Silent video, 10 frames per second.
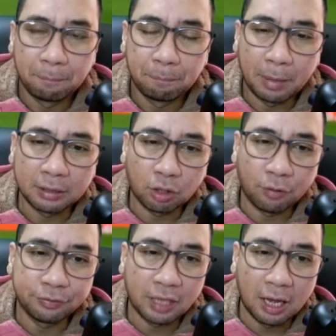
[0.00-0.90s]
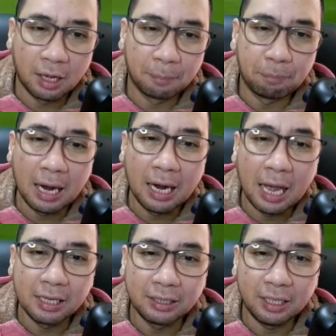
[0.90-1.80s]
Petrov sang
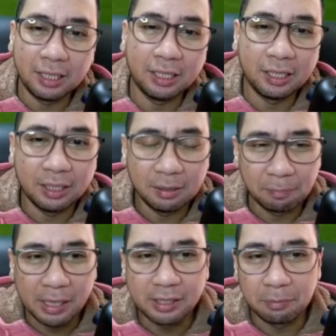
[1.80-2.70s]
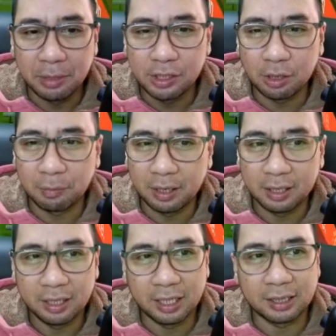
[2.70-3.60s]
pengganti Mason Bishop ya.
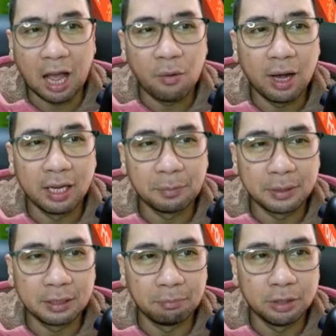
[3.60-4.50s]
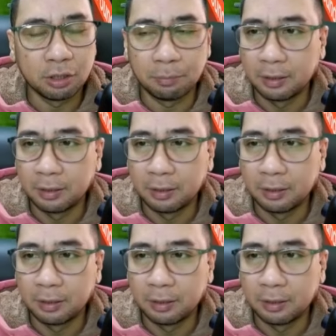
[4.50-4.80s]
diketawain ya Mason Bishop.